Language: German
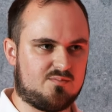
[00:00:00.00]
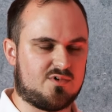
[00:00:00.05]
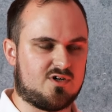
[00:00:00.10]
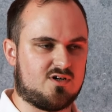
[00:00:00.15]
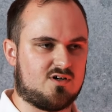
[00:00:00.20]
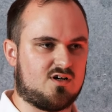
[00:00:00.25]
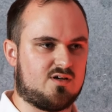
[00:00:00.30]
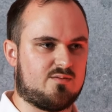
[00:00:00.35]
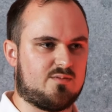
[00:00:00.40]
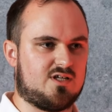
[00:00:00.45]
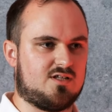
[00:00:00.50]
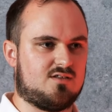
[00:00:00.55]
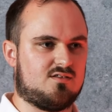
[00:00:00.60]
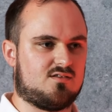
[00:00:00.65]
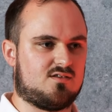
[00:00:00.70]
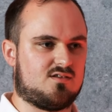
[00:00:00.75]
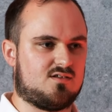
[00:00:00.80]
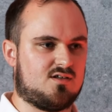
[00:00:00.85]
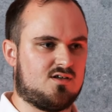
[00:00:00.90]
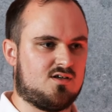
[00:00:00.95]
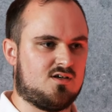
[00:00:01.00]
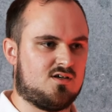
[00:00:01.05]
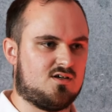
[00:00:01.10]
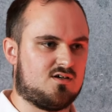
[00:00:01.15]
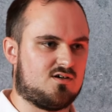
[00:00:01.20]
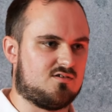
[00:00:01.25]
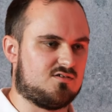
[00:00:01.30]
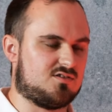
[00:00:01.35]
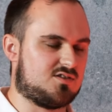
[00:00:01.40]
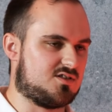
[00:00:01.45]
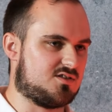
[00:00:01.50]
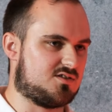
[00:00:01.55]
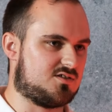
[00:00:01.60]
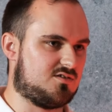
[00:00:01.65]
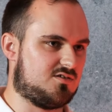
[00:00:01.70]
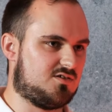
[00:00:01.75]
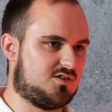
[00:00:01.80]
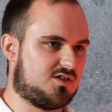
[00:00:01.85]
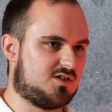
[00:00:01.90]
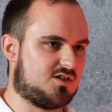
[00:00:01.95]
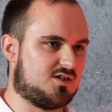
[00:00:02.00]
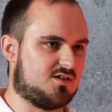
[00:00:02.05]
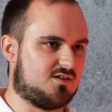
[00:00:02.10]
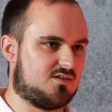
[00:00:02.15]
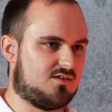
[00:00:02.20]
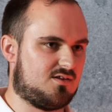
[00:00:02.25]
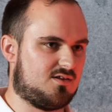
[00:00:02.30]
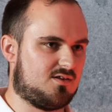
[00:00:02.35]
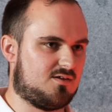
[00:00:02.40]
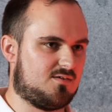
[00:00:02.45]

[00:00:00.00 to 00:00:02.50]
Parlament, als das sonst hat.